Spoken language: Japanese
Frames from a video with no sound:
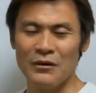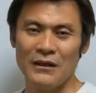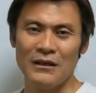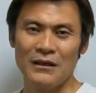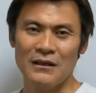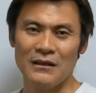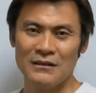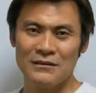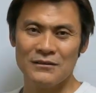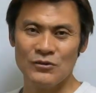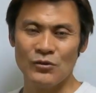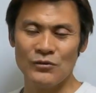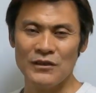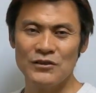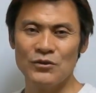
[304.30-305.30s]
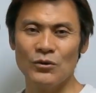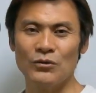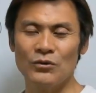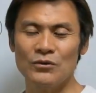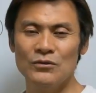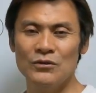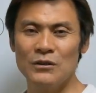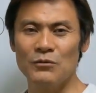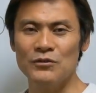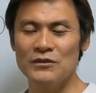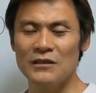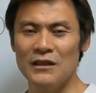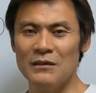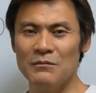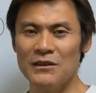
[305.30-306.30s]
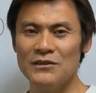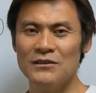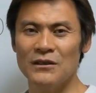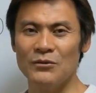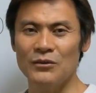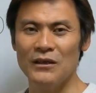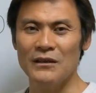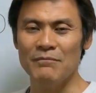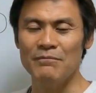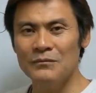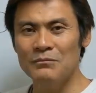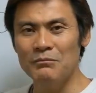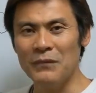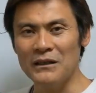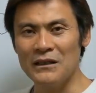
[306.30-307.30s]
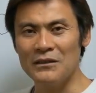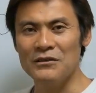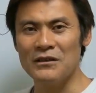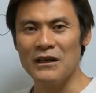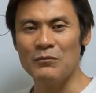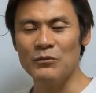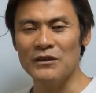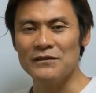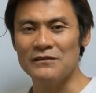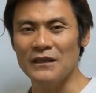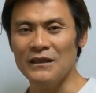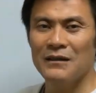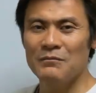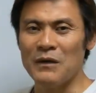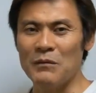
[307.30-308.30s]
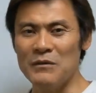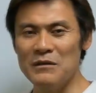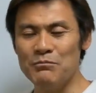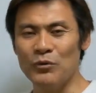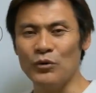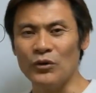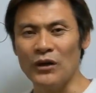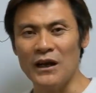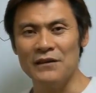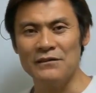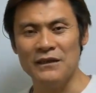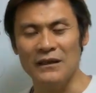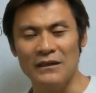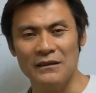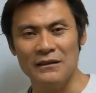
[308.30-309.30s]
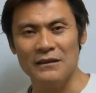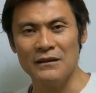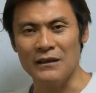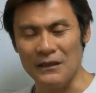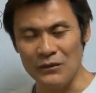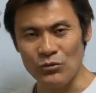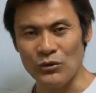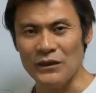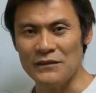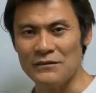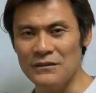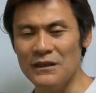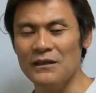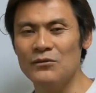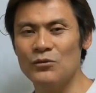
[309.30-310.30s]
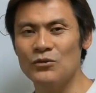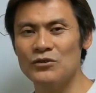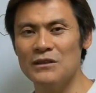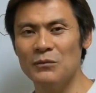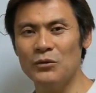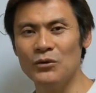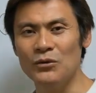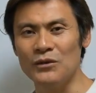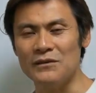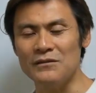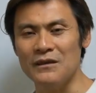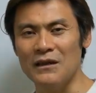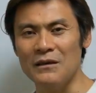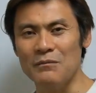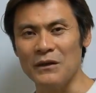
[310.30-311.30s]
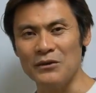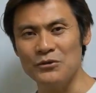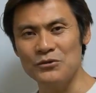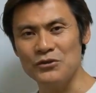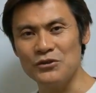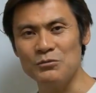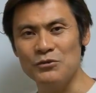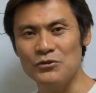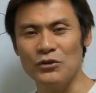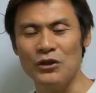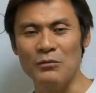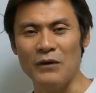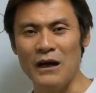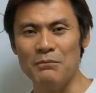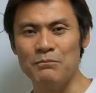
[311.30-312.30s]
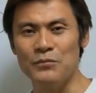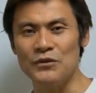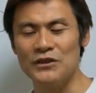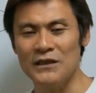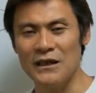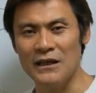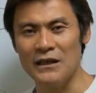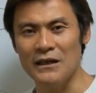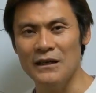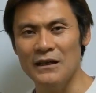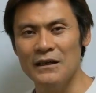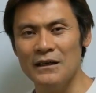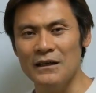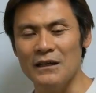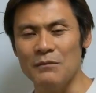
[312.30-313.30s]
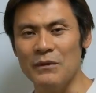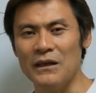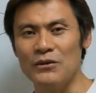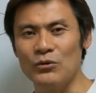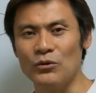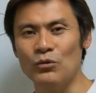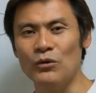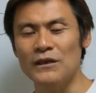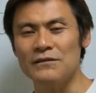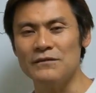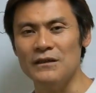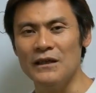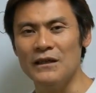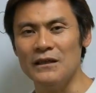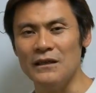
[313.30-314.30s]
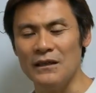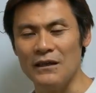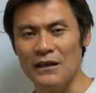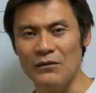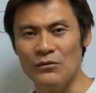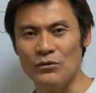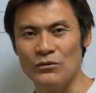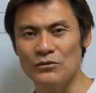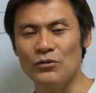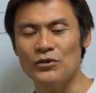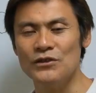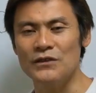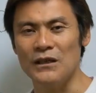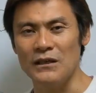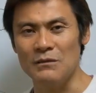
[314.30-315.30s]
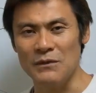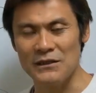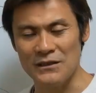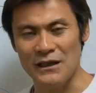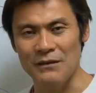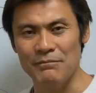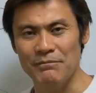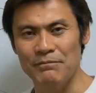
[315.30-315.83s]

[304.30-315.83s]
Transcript: えー、挑戦しようという気持ちでいましたので、待ってる期間もですね、まあ、民法の改正点とかですね、そうしたものをですね、まあ、YouTube 上でもアップしながら、えー、勉強の方はですね、継続をしていました。